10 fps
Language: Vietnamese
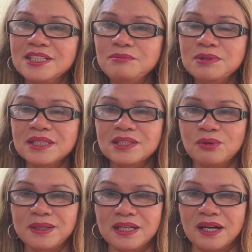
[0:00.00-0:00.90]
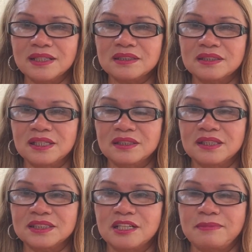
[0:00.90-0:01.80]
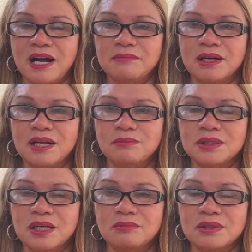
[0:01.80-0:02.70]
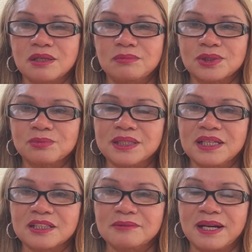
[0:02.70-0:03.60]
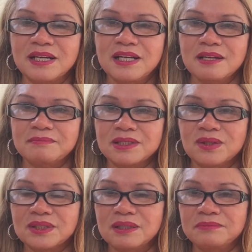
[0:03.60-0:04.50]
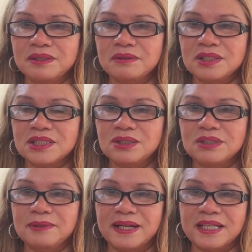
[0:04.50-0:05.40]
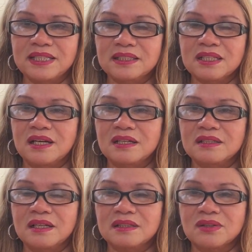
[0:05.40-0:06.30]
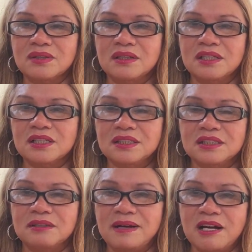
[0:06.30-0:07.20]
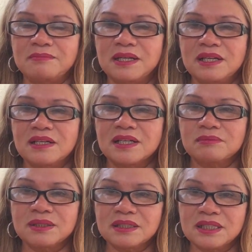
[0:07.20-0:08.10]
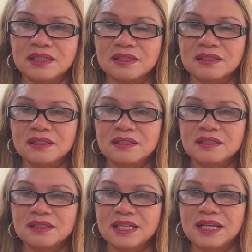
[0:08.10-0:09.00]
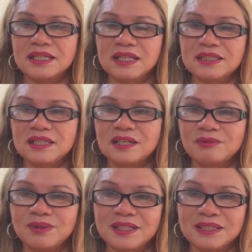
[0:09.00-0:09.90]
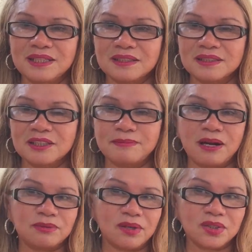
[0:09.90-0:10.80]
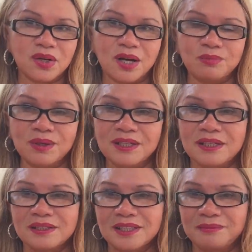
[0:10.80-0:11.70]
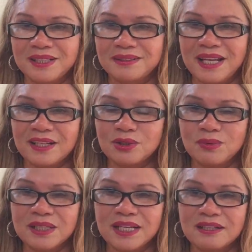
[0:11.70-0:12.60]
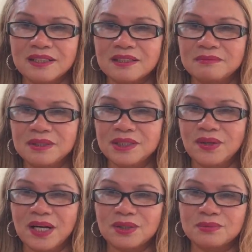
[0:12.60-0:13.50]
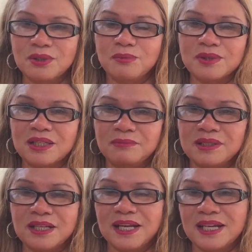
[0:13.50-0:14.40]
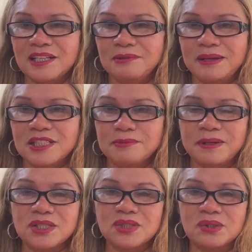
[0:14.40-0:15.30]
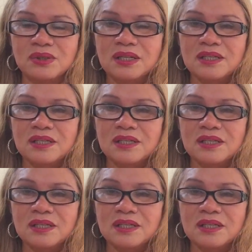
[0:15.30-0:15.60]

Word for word: trong cái chỗ mình ở hay thường thường có những cái tờ báo mà không không không có tốn tiền đó bạn bạn vô tiệm siêu thị bạn thấy ở ở chỗ cửa nó có những tờ báo mà không tính tiền đó người ta lấy lấy gì không có lấy tiền đó cho báo báo cho không á thì mình đăng chút quảng cáo chắc chừng 10 đô 20 đô một giờ mình lấy là handyman special